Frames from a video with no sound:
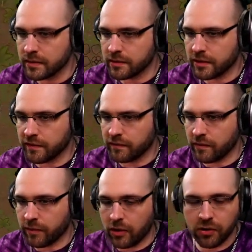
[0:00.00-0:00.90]
So, aber
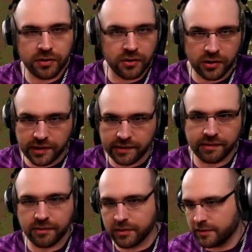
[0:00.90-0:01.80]
wir brauchen Holz
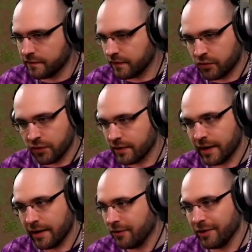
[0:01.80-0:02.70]
und wir können
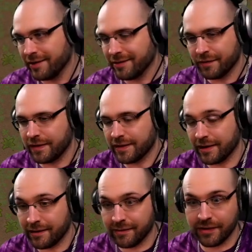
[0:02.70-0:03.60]
kein Holz auf die
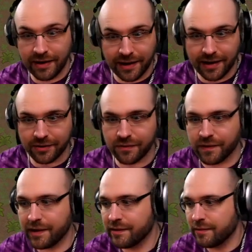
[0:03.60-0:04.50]
traditionelle Art und
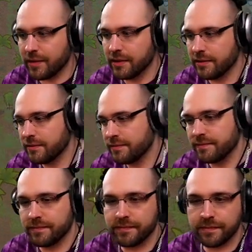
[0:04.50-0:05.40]
Weise machen.
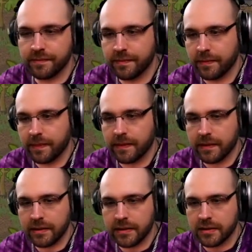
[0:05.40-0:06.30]

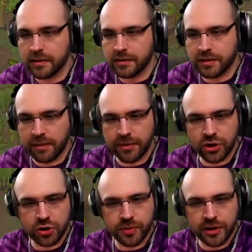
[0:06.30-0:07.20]
Und
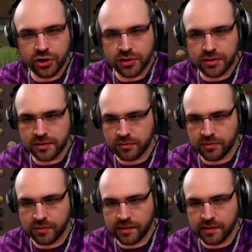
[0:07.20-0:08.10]
dementsprechend
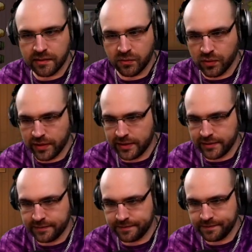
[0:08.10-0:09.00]
müssen wir das halt so
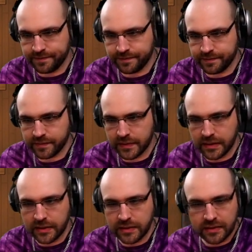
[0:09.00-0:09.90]
regeln.
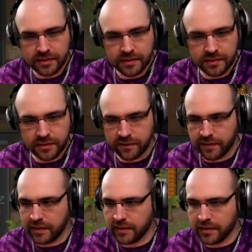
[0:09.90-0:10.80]
So, da
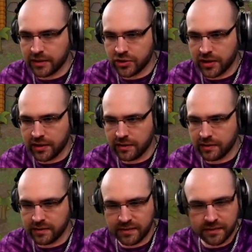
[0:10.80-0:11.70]
wir hier
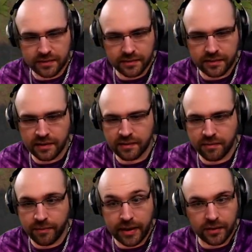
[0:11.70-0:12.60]
anscheinend nichts
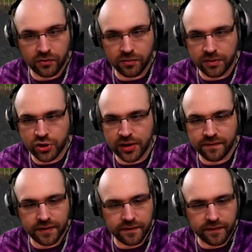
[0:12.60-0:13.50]
mehr machen können mit
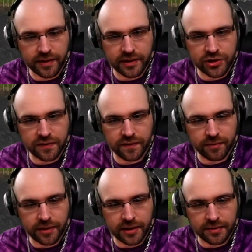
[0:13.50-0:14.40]
Schiefer, weil wir keinen Schiefer
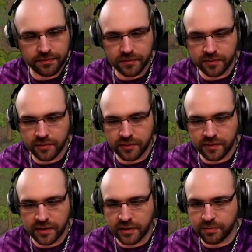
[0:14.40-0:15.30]
mehr haben, müssen wir mal aus
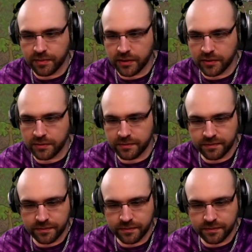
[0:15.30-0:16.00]
Granit bauen.